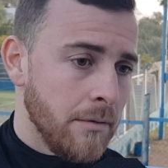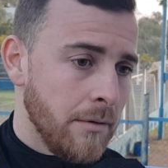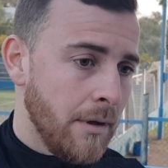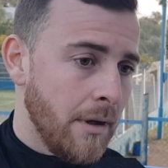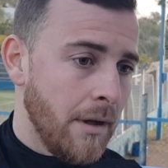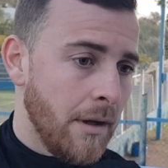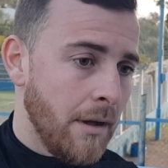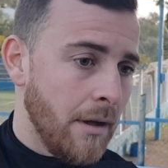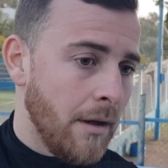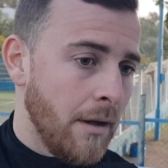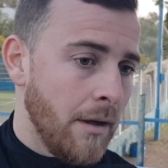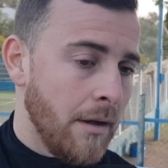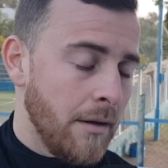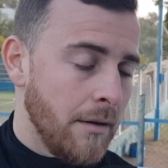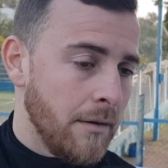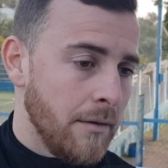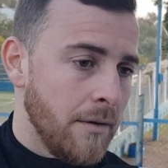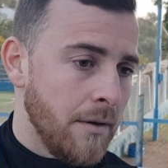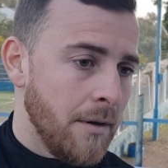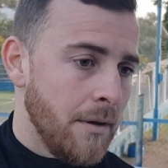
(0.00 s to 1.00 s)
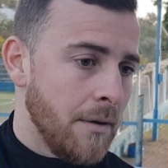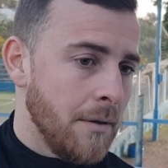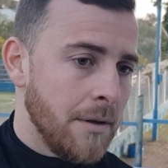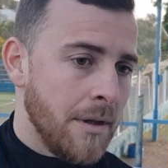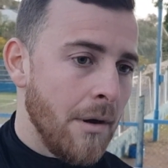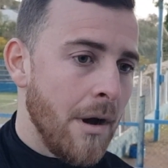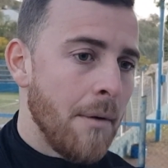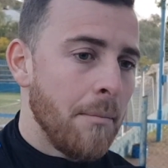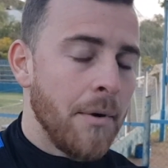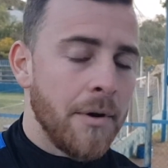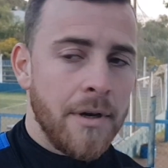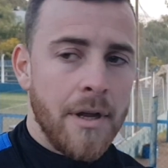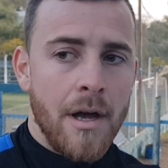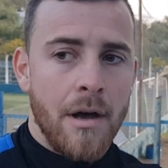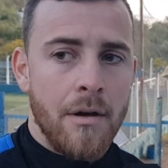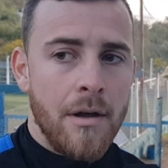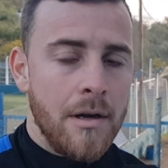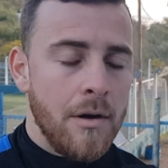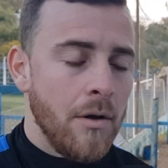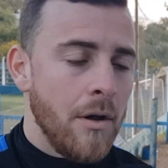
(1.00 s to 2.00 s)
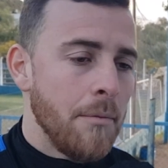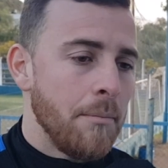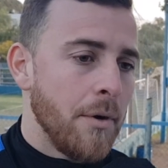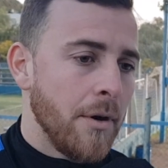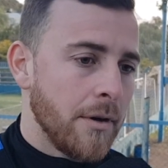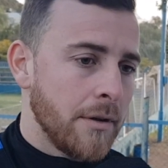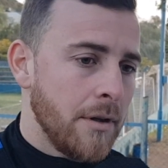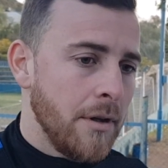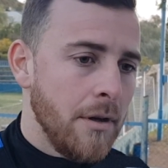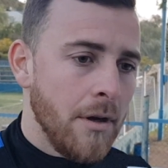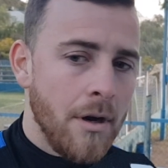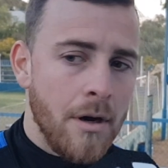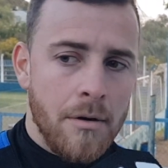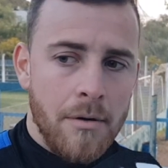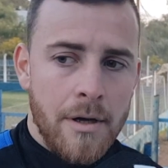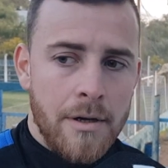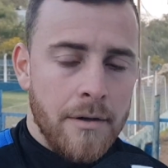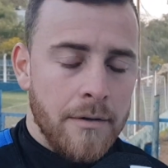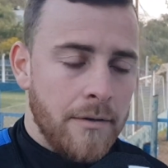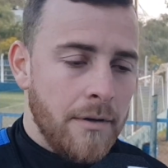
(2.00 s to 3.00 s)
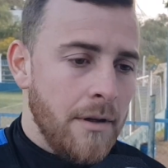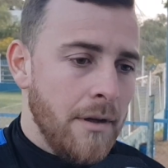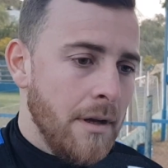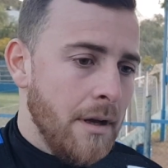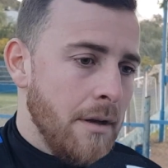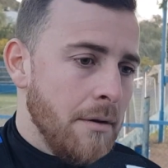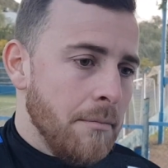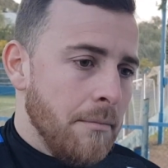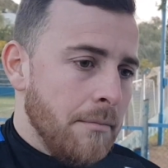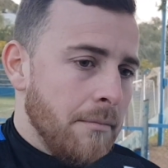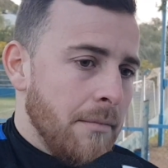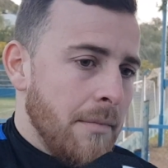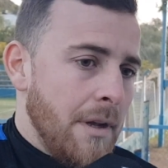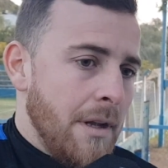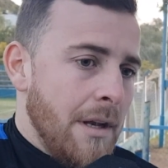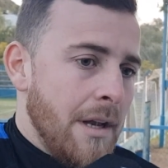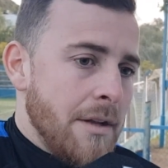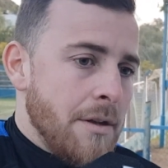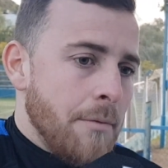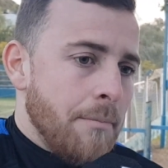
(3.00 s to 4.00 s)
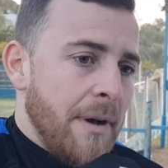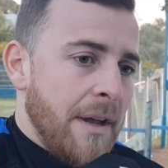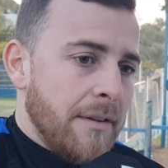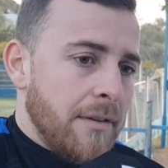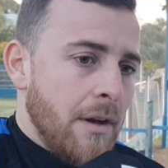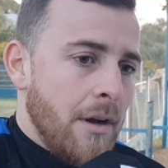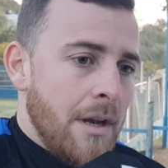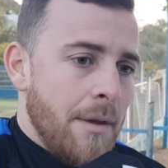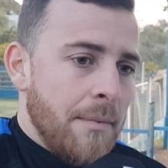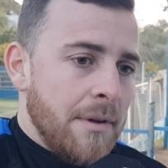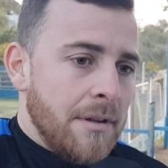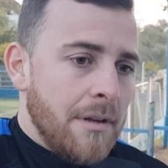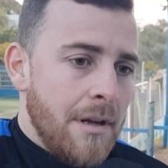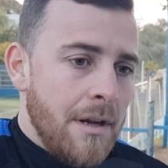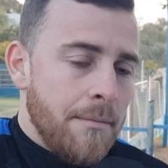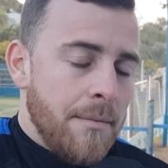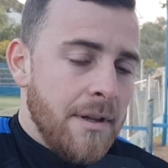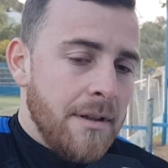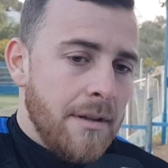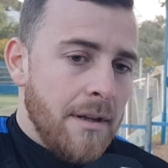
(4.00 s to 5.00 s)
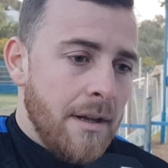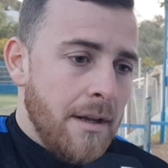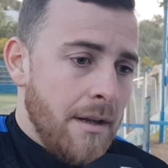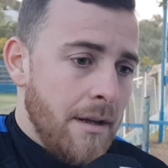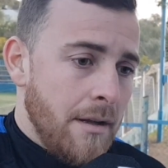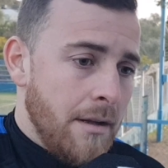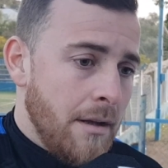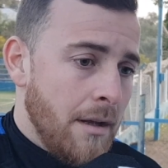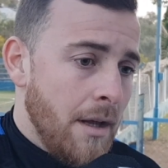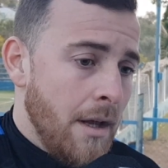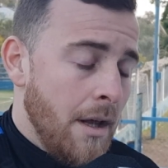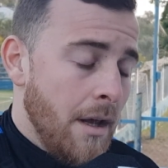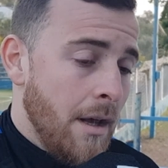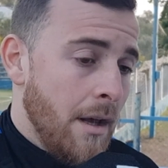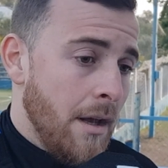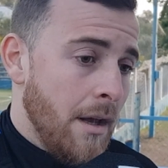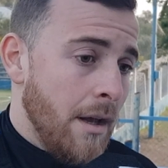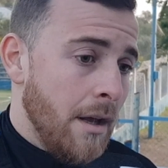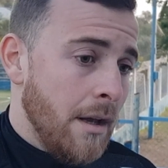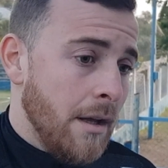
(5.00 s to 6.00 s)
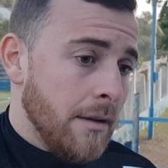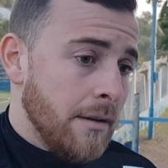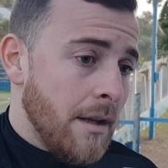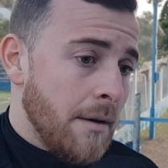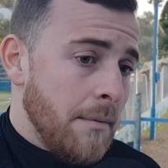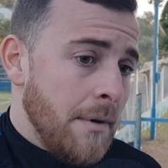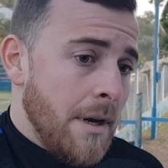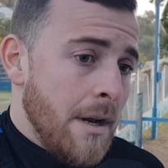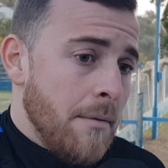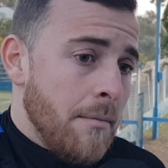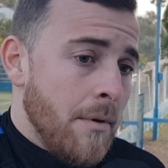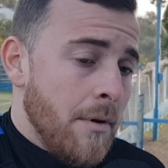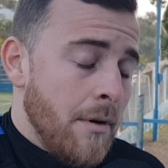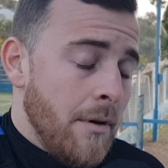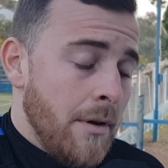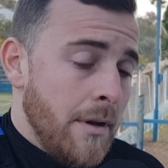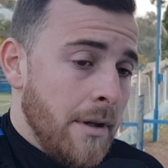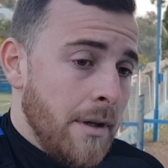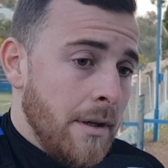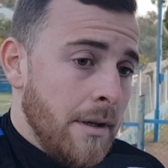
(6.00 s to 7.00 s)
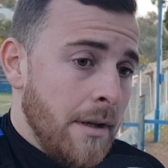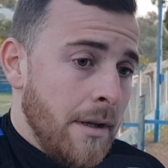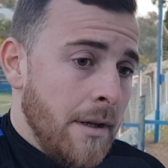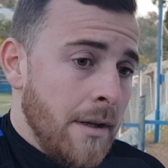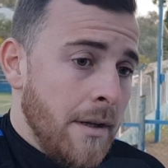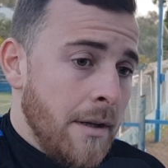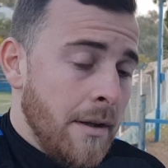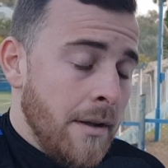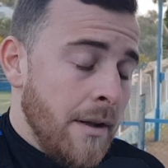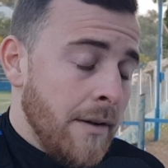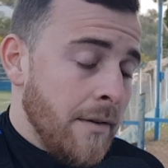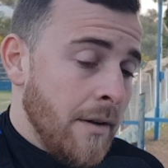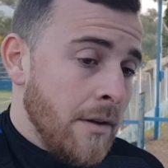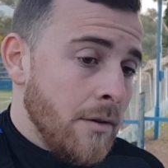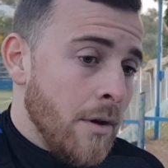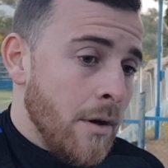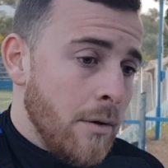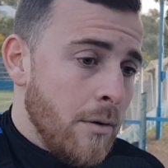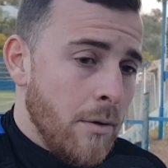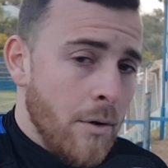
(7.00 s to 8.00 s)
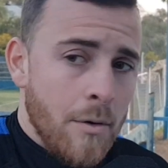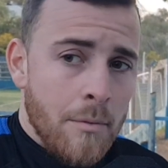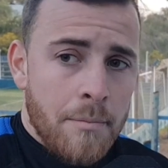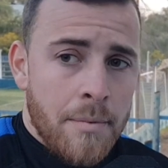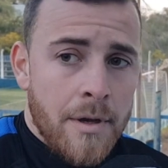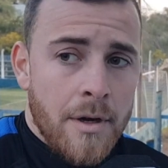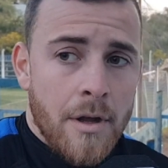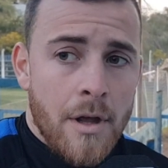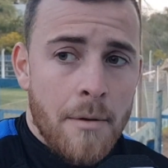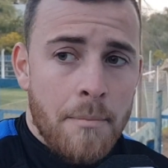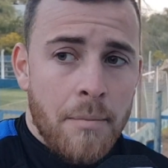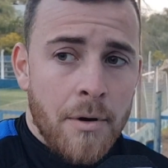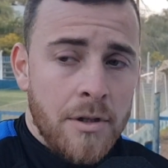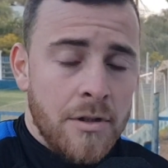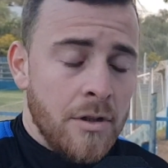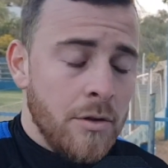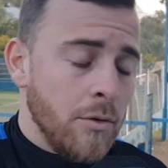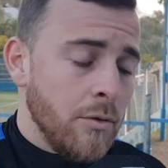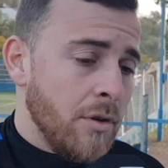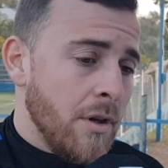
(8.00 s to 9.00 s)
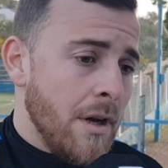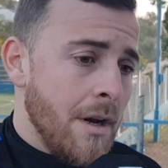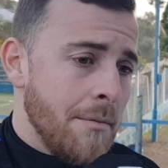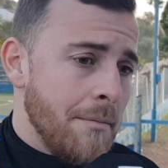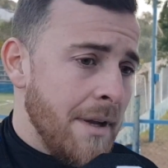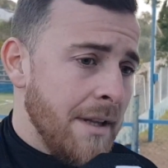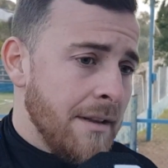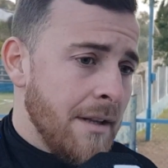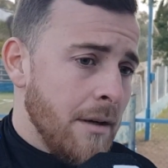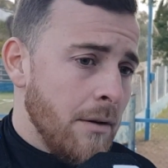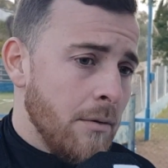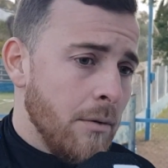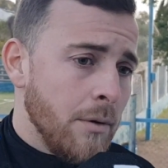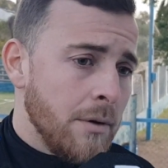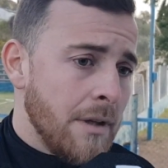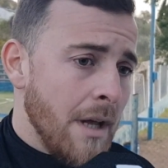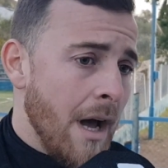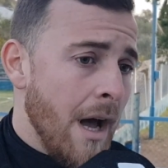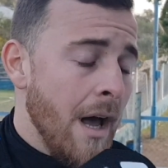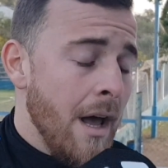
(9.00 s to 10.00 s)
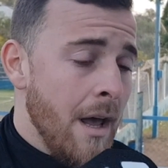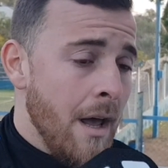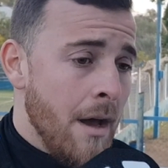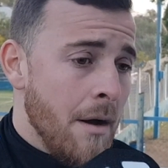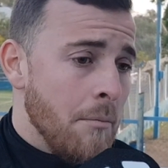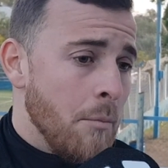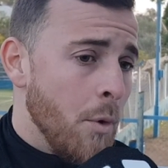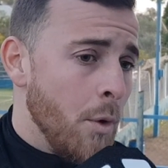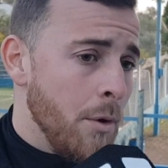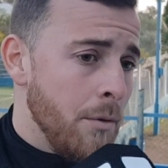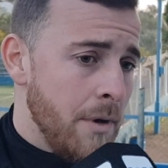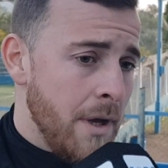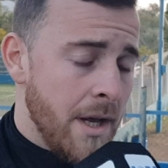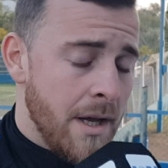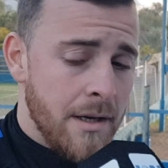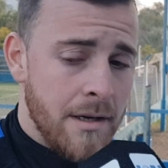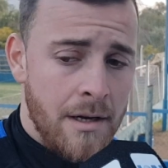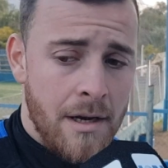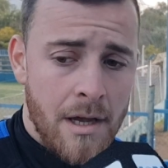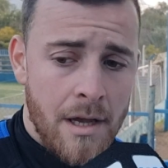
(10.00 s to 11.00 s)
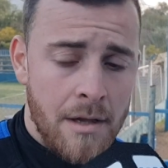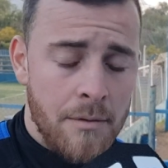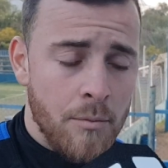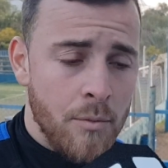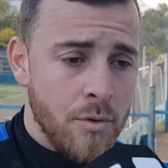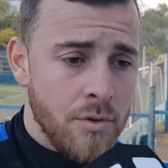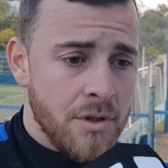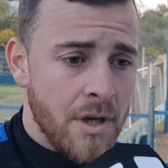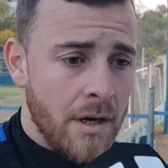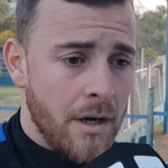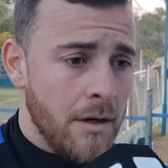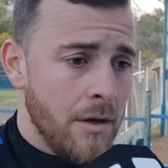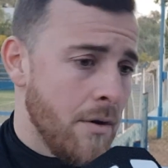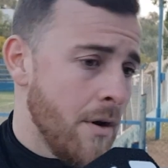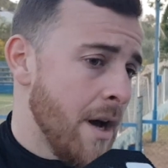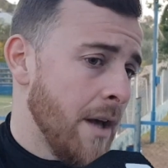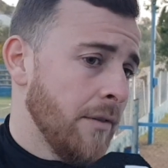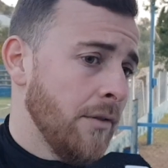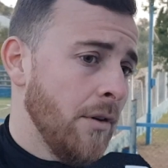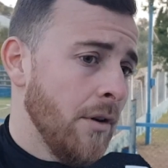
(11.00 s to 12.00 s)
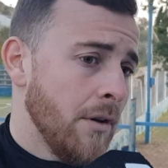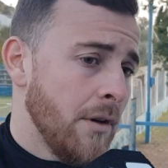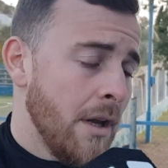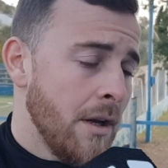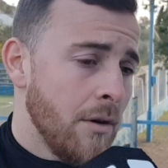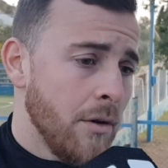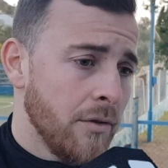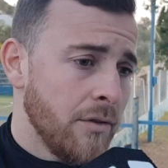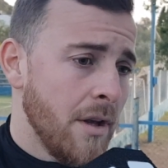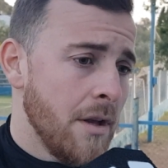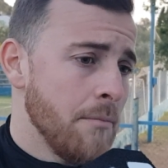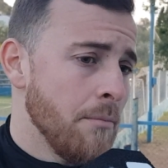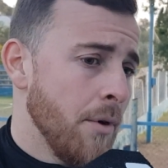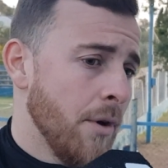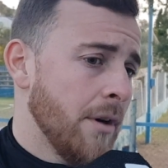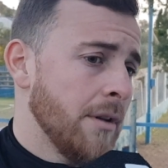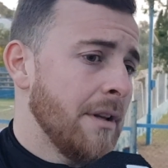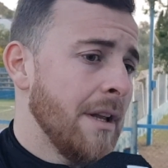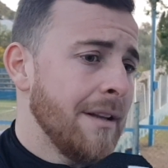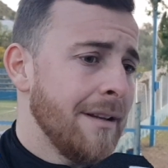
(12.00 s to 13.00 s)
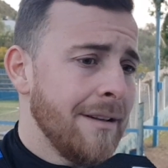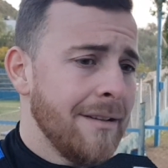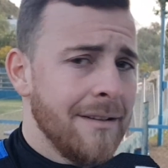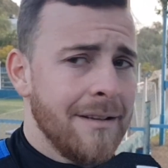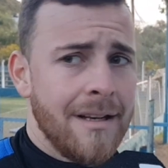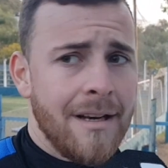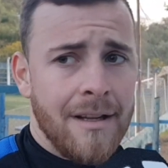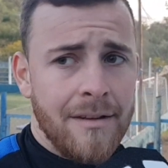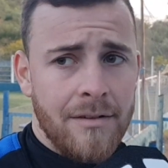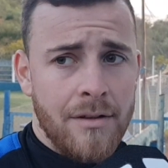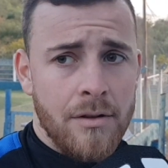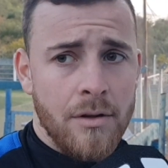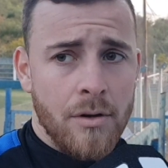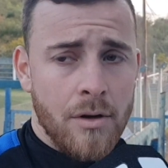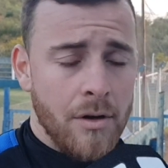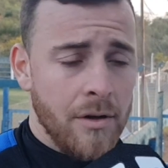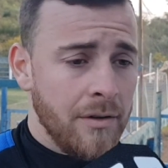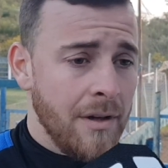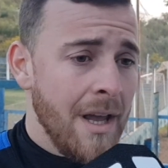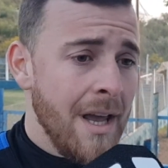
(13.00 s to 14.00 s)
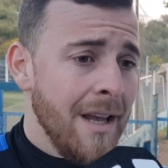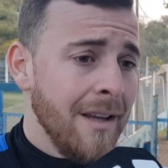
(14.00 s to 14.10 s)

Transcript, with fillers: Eh, si te va a poner a ver lo deportivo, bueno, sí, hay el año pasado lamentablemente eh, terminamos, en, descendió el club, pero después institucionalmente el club está muy bien, hay mucha renovación, hay cosas importantes, se están haciendo cosas,